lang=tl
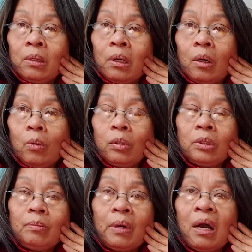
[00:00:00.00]

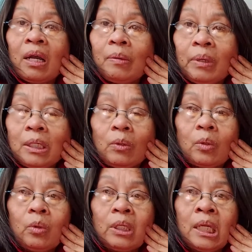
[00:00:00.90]
akot, bakay may
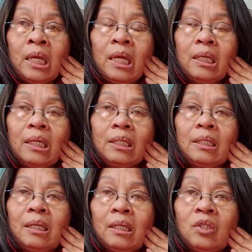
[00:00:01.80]
corona na yan
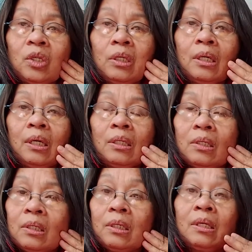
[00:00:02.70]
kasi atching ng
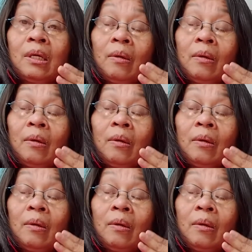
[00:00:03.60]
atching.